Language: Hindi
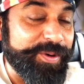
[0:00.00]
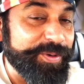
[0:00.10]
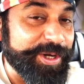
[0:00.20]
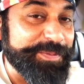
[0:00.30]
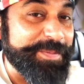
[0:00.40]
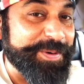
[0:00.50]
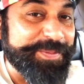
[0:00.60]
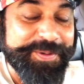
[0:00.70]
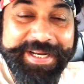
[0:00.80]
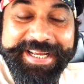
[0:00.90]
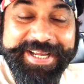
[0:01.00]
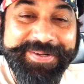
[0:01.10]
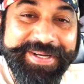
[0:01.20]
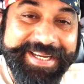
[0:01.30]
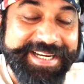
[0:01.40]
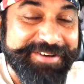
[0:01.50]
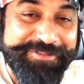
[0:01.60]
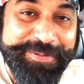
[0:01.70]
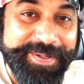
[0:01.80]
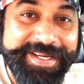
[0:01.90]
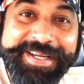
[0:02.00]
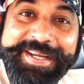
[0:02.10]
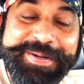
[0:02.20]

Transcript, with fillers: होंडा को मैं प्रमोट नहीं कर रहा हूँ लेकिन हाँ फिर भी